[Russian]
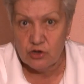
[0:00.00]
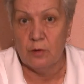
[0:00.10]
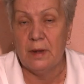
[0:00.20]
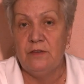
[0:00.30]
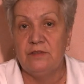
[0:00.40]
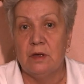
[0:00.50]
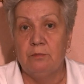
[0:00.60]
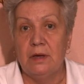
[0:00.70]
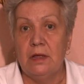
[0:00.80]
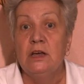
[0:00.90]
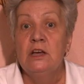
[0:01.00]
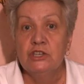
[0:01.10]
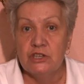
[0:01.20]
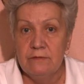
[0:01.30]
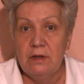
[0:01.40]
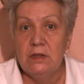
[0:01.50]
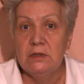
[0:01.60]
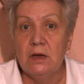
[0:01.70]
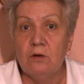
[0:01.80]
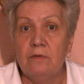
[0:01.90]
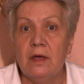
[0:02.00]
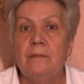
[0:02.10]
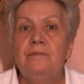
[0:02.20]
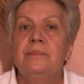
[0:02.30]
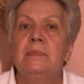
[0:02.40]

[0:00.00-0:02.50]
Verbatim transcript: чтобы они все были живые и здоровые.